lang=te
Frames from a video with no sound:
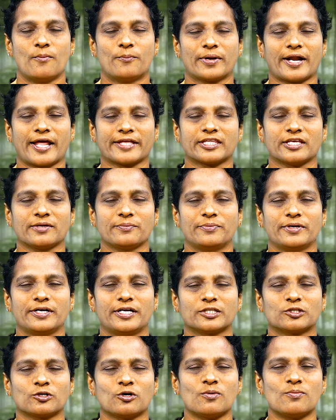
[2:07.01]
ప్రతి
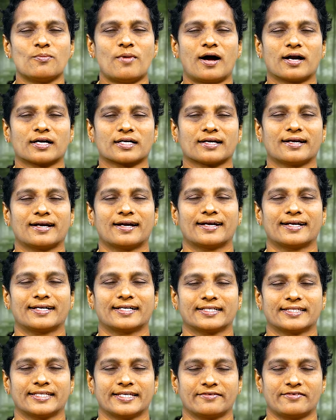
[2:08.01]
బిడ్డతో
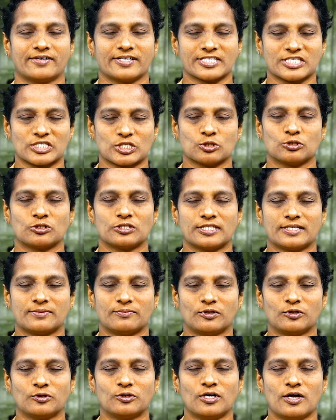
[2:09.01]
మాట్లాడండి దేవా
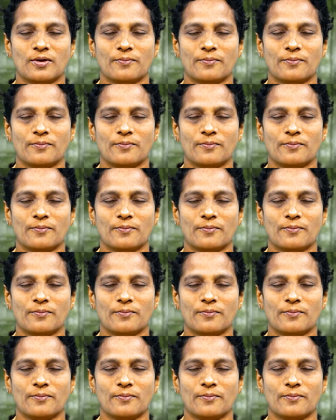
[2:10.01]
స్తోత్రములు